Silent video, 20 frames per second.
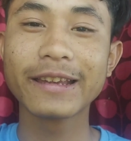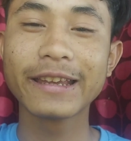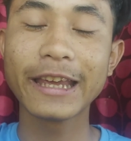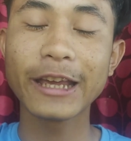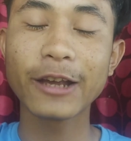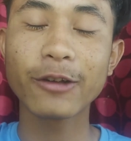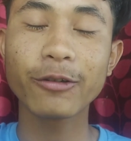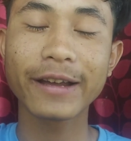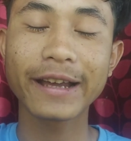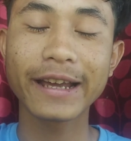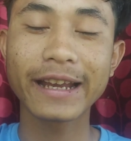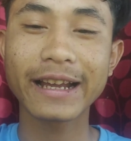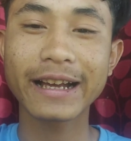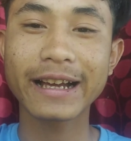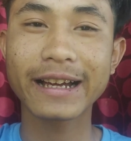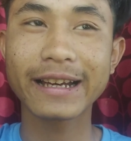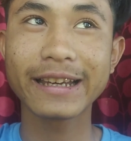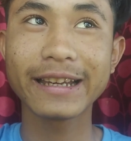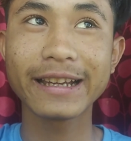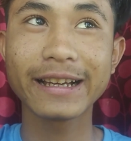केक वगैरह
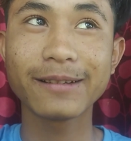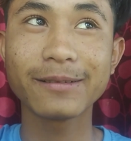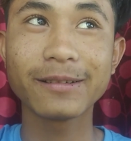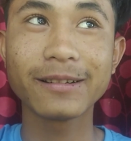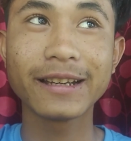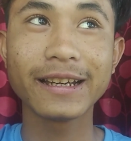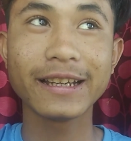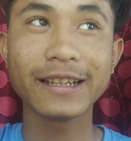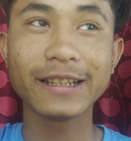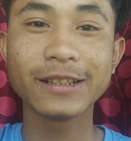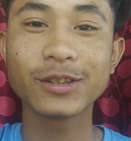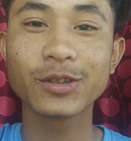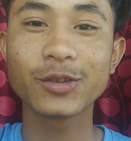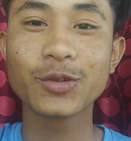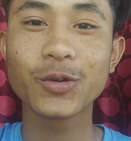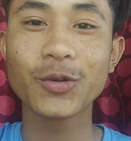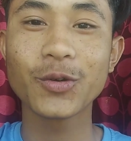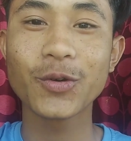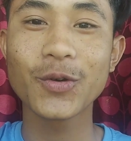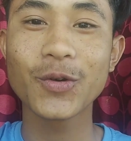काटेगा बोला है
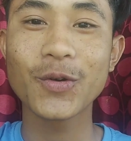तो